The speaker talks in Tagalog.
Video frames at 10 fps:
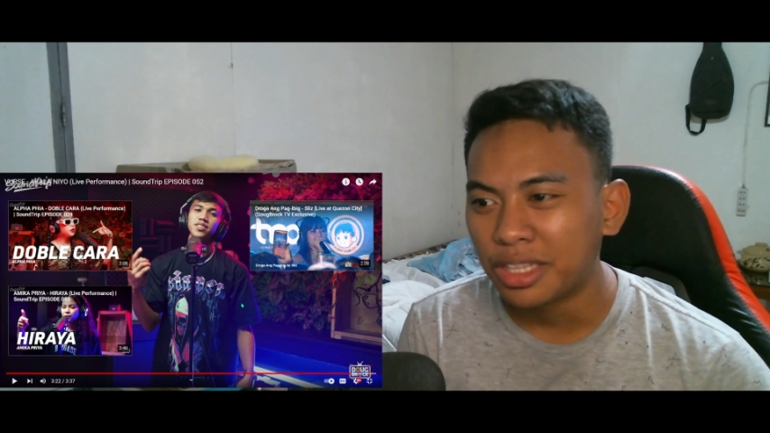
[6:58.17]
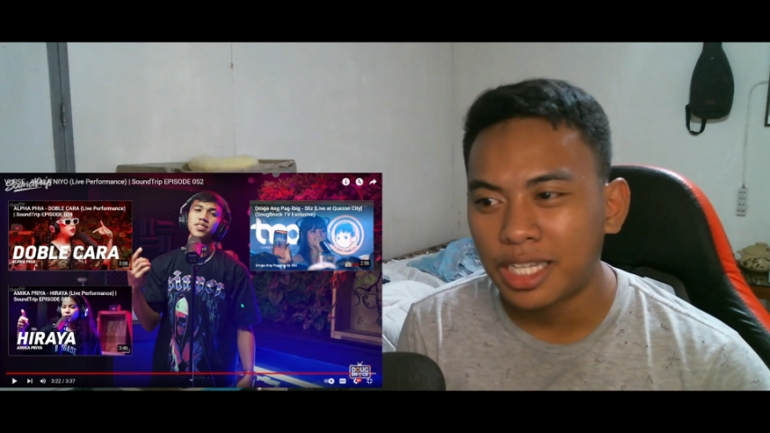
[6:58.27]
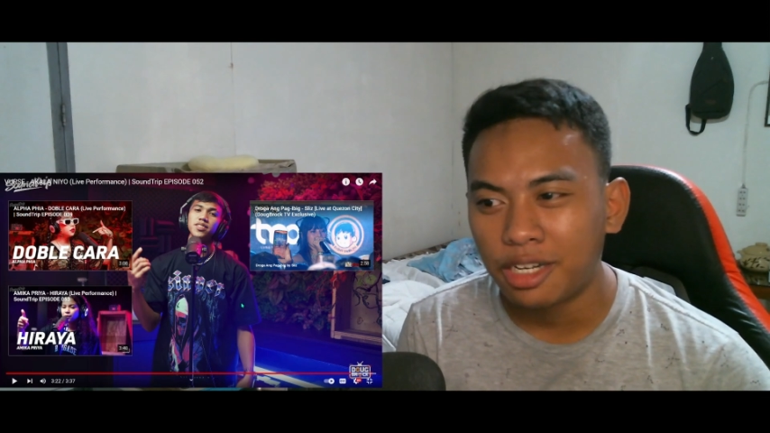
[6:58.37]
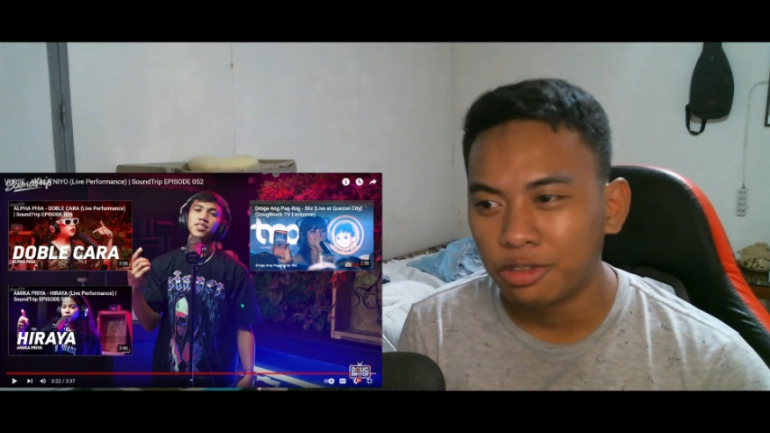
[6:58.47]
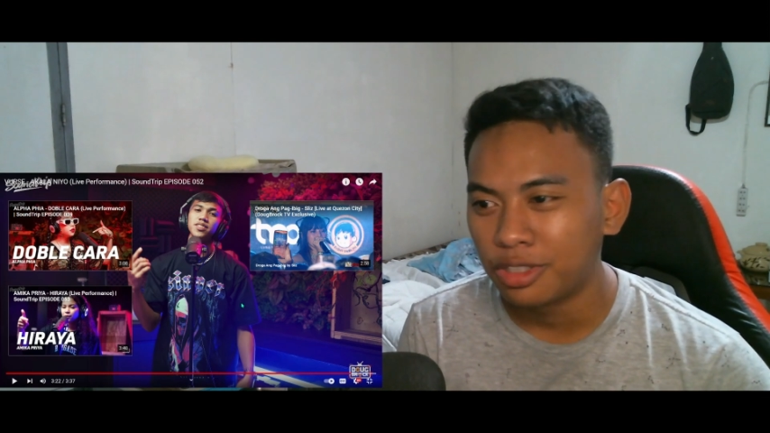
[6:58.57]

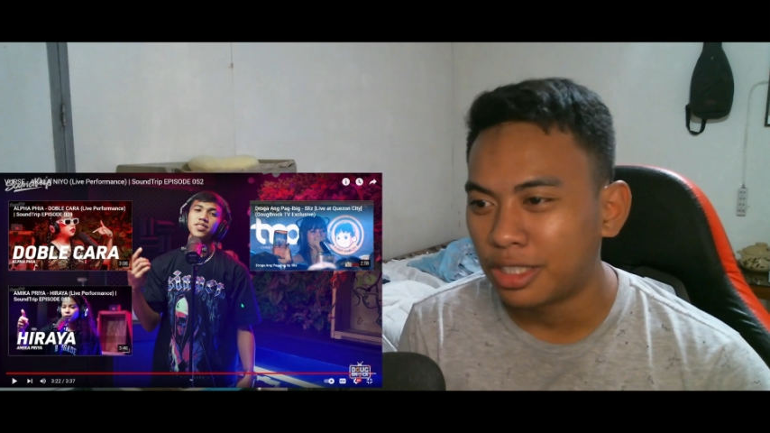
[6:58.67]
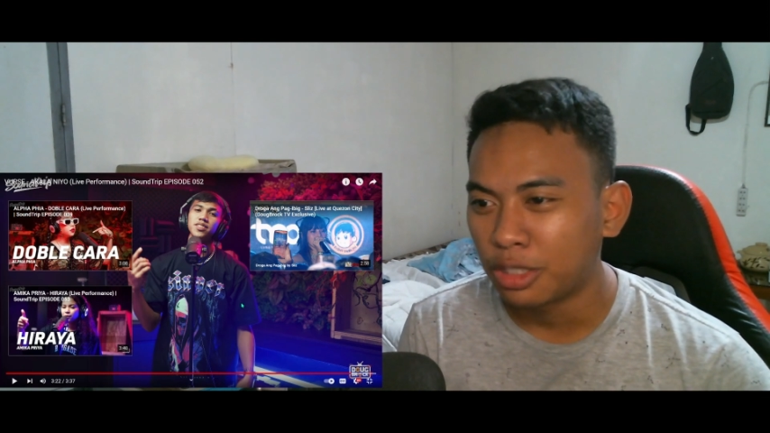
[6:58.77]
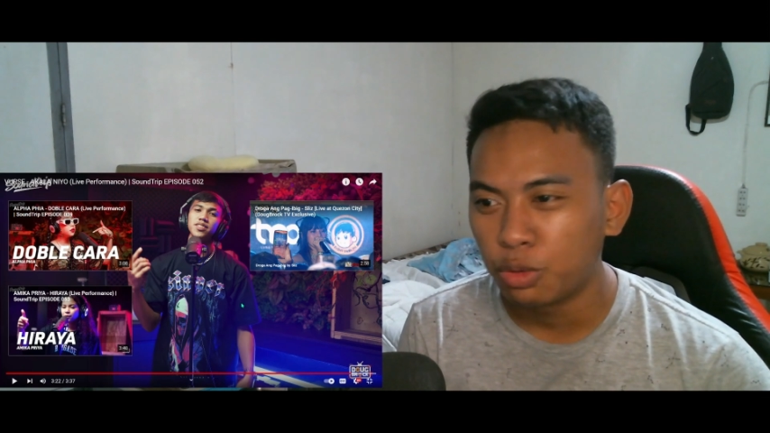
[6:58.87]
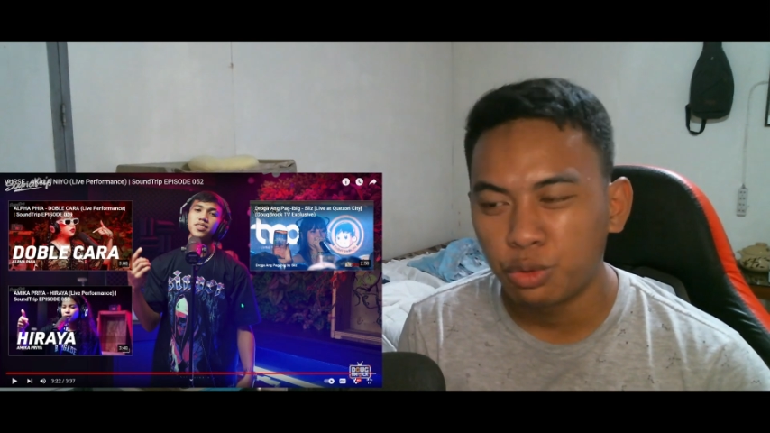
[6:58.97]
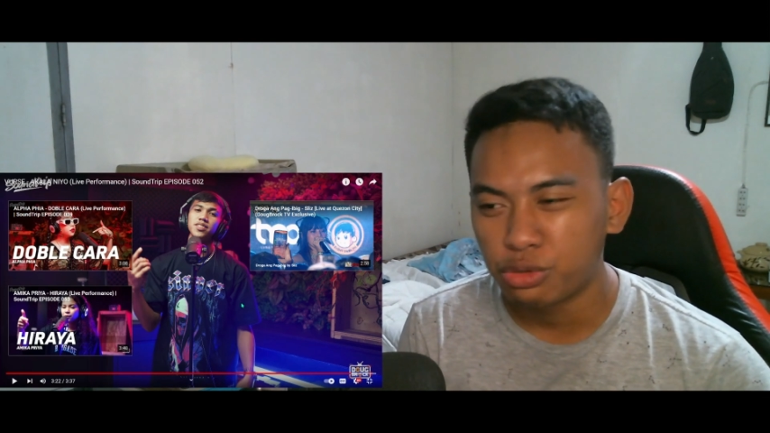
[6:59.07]
tao na
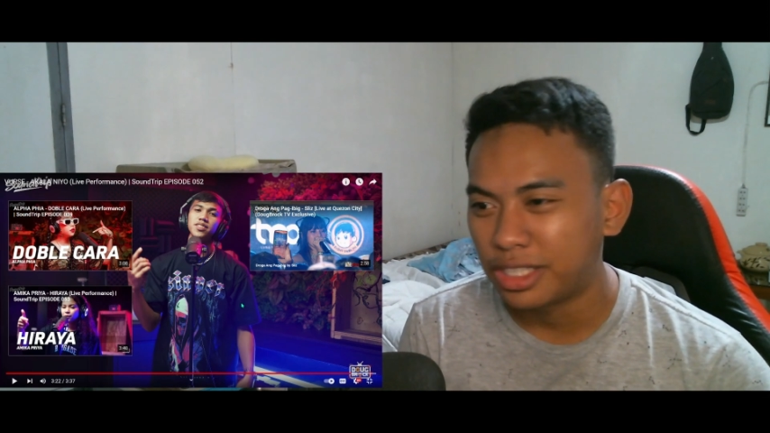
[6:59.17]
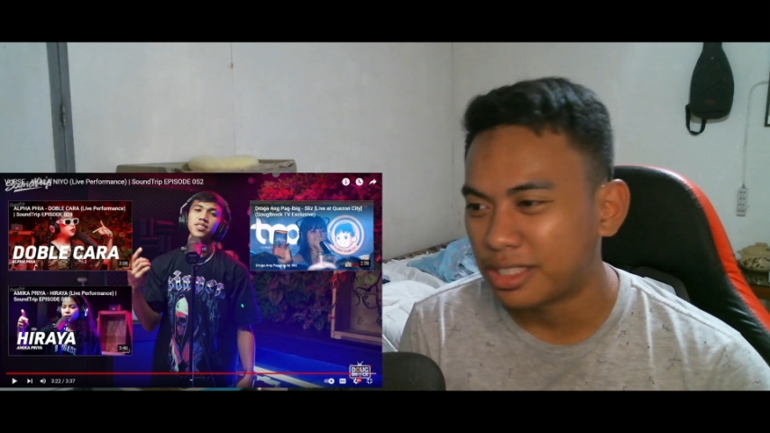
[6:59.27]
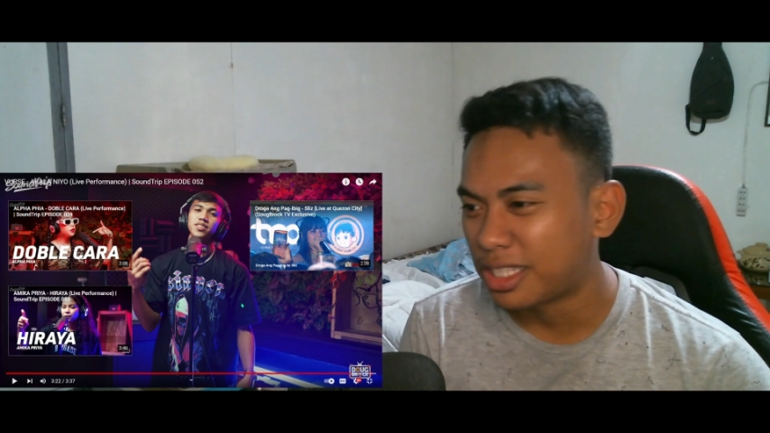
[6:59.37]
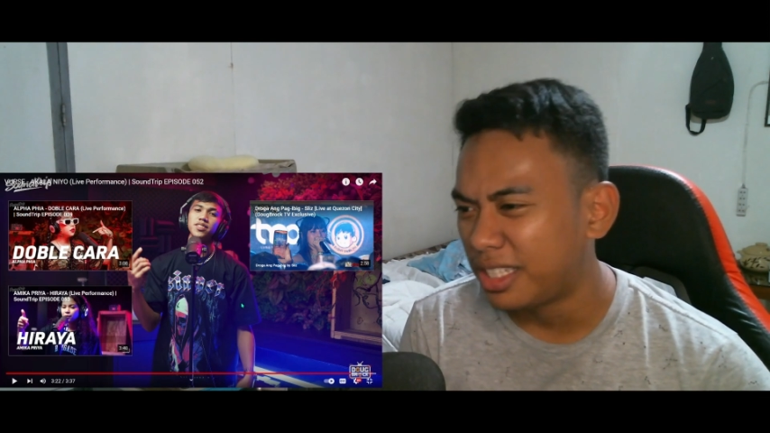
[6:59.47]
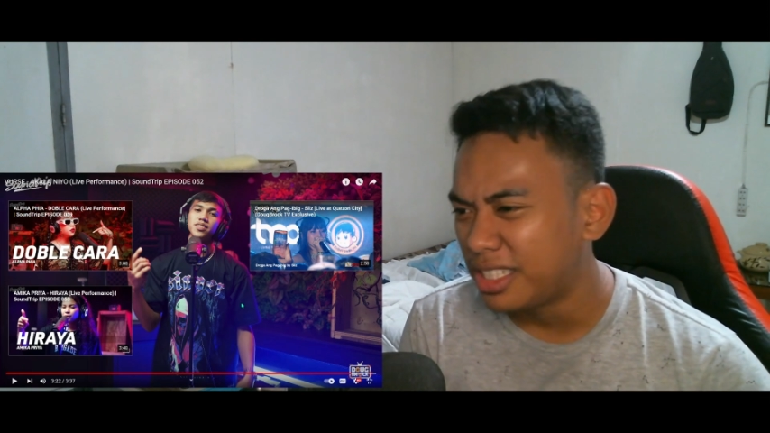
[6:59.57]
naghuhusga
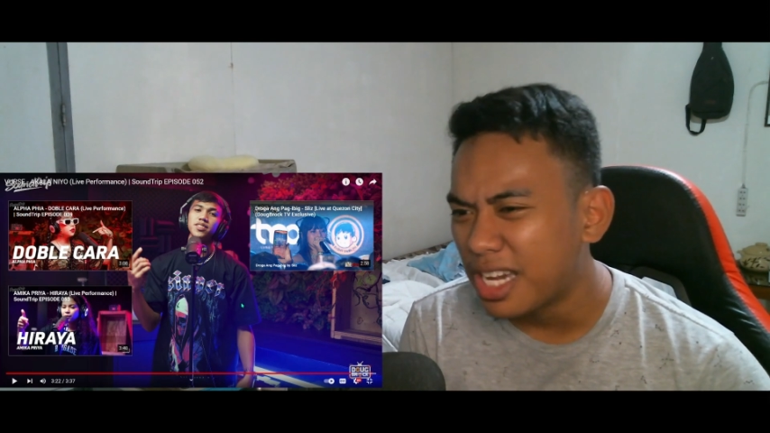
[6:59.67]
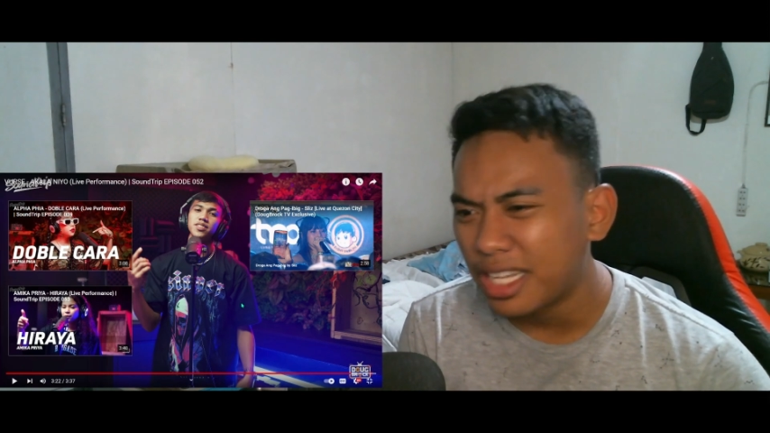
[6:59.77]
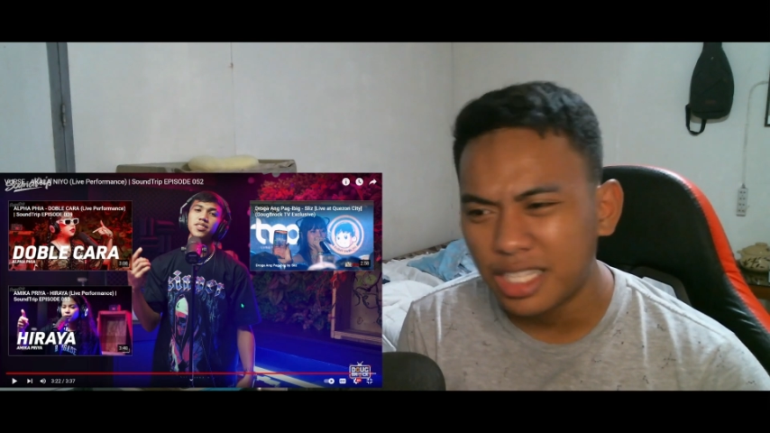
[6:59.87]
sa kanya,